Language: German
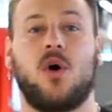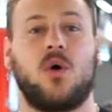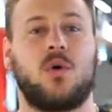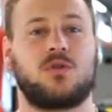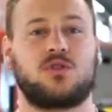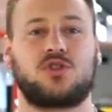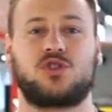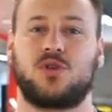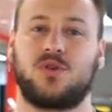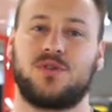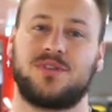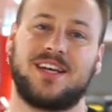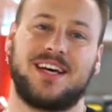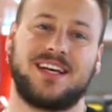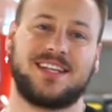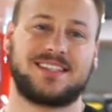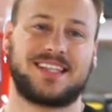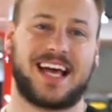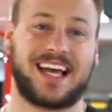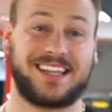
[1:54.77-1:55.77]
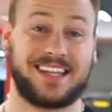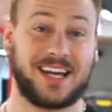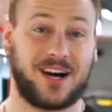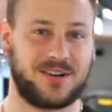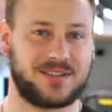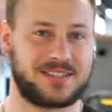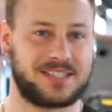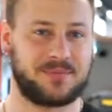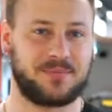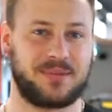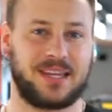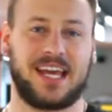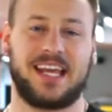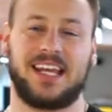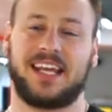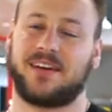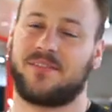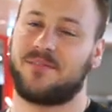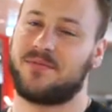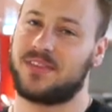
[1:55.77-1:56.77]
und schon seid ihr aus dem
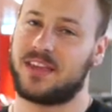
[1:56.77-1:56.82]
Training.